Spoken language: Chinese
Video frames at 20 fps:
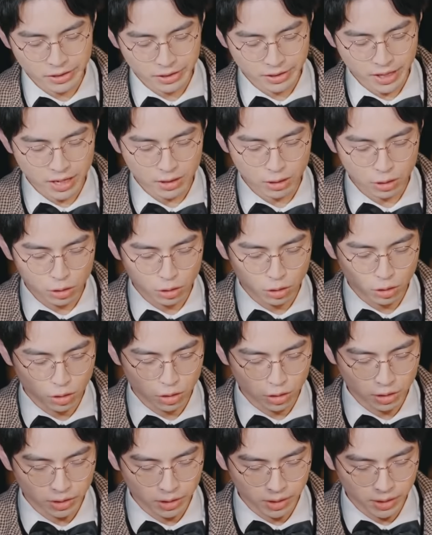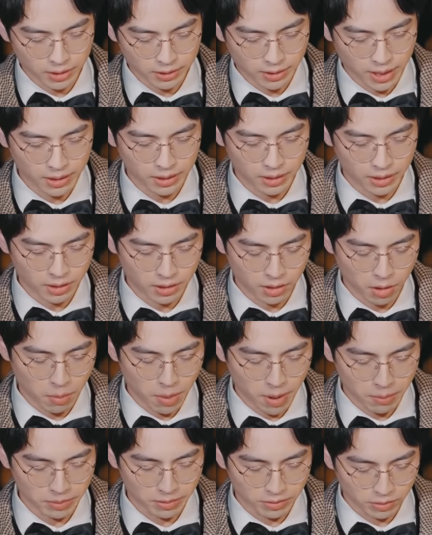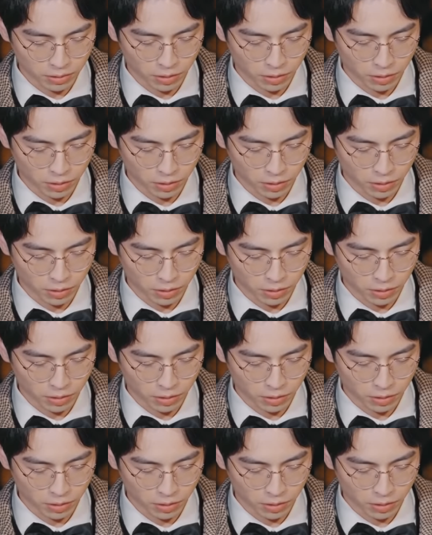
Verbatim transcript: 但是他，他呃，